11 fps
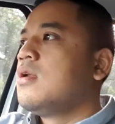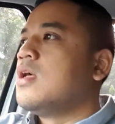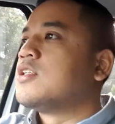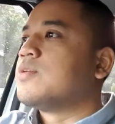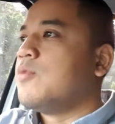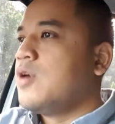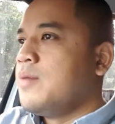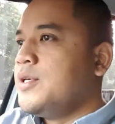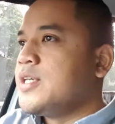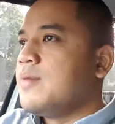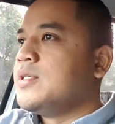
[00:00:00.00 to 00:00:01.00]
dan semoga
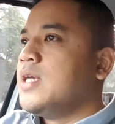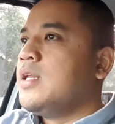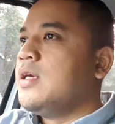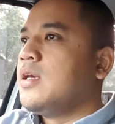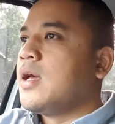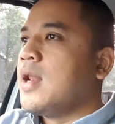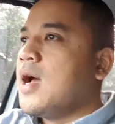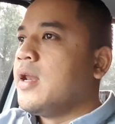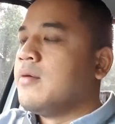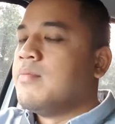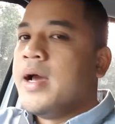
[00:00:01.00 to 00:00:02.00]
bisa menjadi
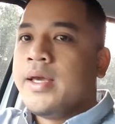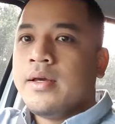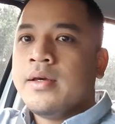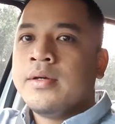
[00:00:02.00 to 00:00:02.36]
kenangan yang baik.